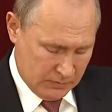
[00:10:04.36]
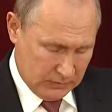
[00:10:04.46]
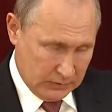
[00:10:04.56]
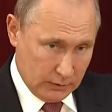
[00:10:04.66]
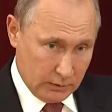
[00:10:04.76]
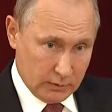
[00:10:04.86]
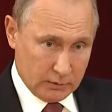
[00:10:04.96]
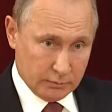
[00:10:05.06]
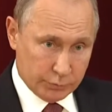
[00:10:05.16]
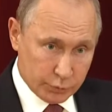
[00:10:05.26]
э,
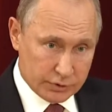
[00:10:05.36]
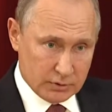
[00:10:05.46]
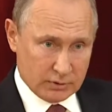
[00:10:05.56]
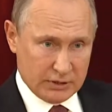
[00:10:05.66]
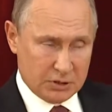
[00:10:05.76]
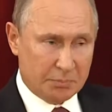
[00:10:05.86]
путь к этим